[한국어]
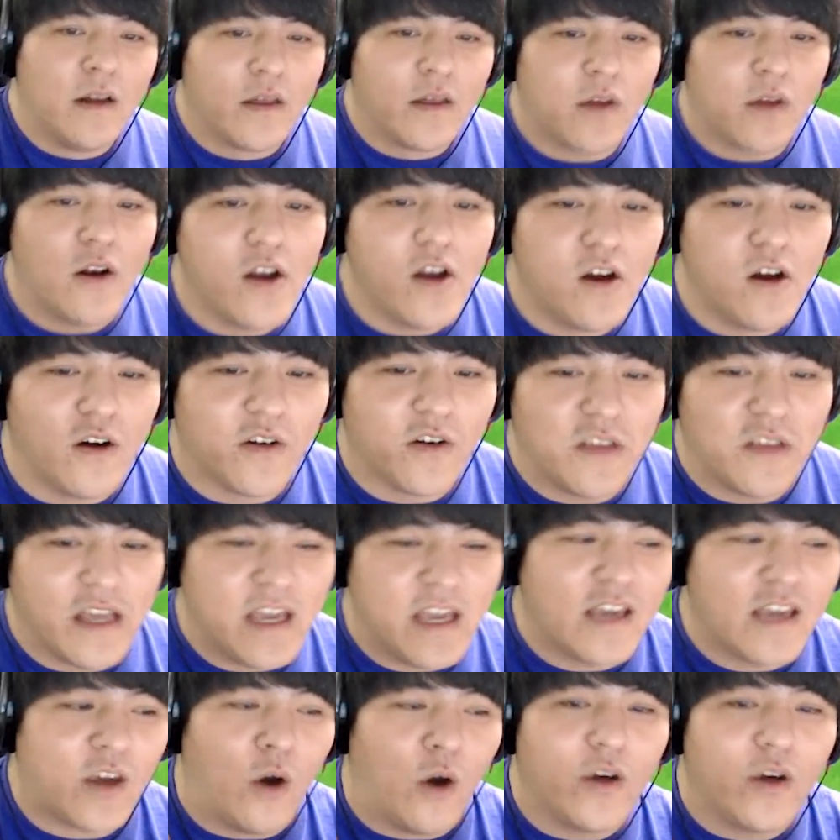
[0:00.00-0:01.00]
설령 이
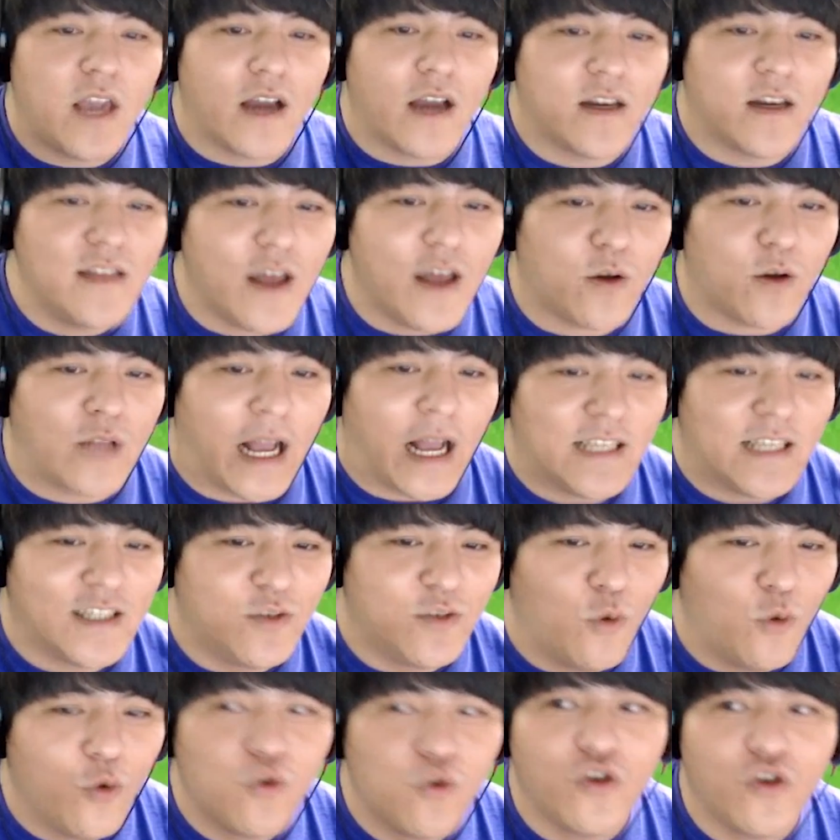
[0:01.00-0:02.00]
경기가 끝나고 다시
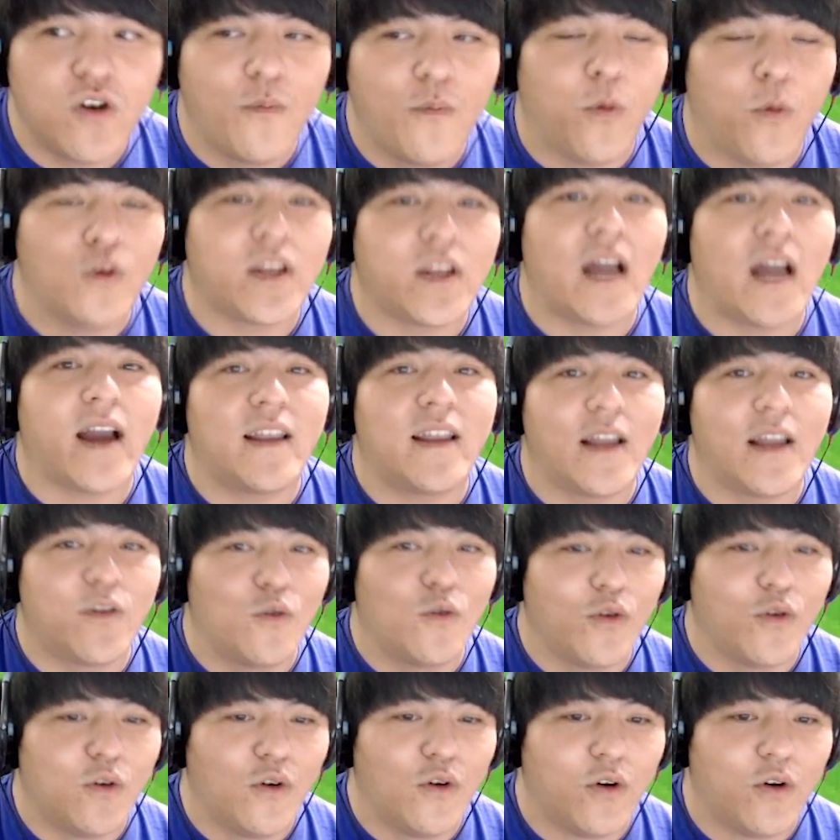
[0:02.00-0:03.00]
농구를 못하게
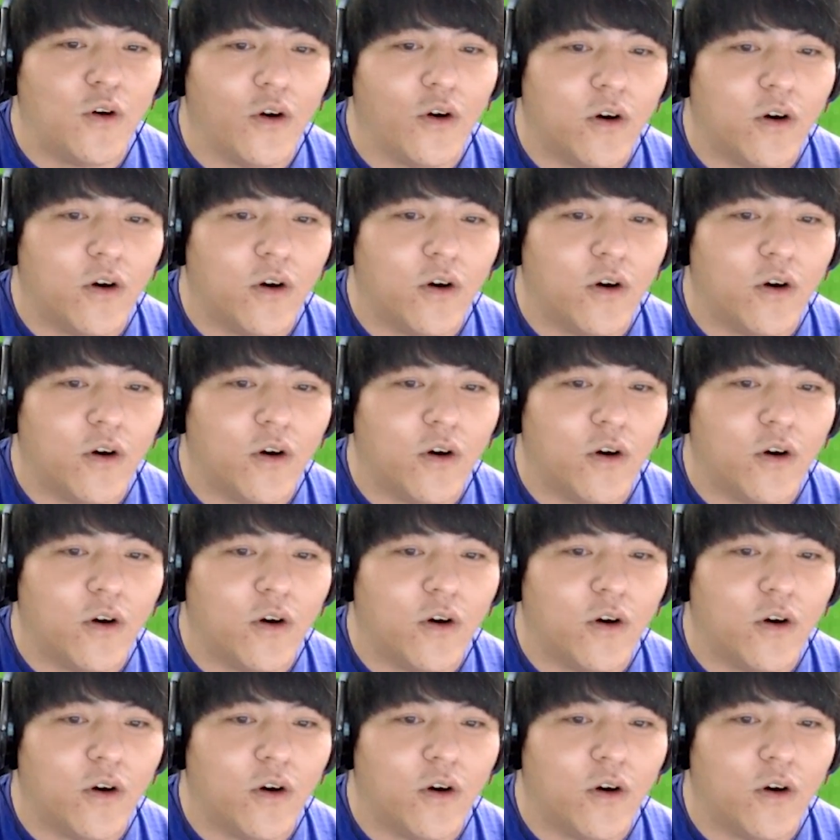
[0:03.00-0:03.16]
돼도